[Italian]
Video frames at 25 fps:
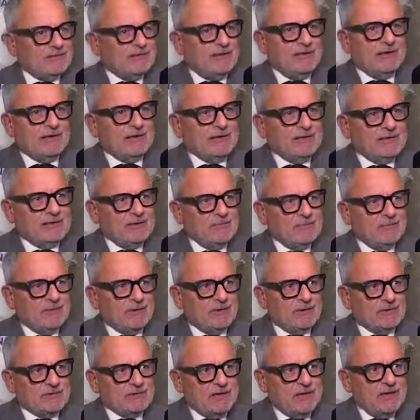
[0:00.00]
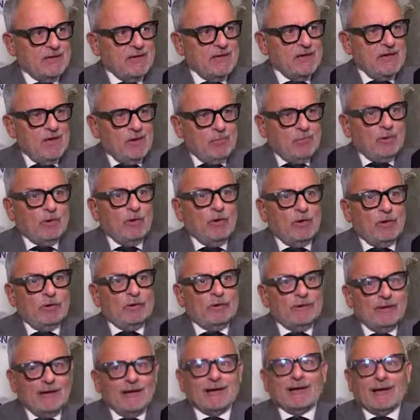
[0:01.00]
della grande impresa,
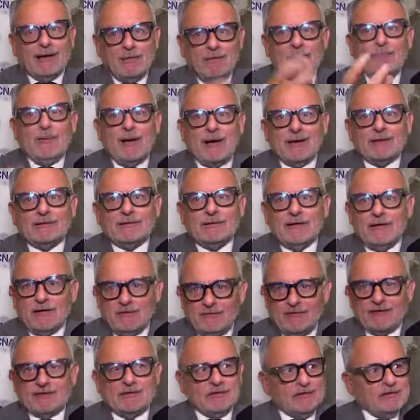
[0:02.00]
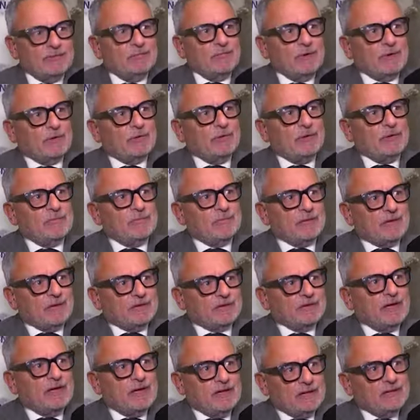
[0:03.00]
però la gran parte è fatta di piccole
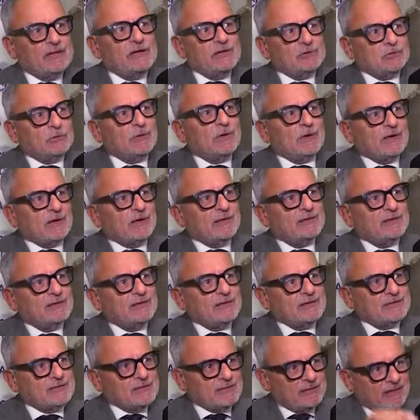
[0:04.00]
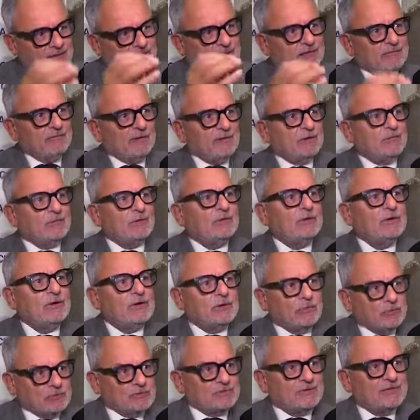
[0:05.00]
imprese e ha delle sue caratteristiche che vanno
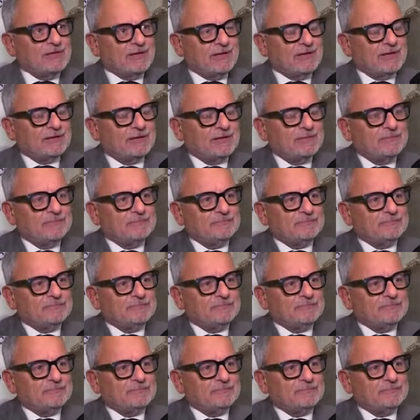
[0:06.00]
considerate.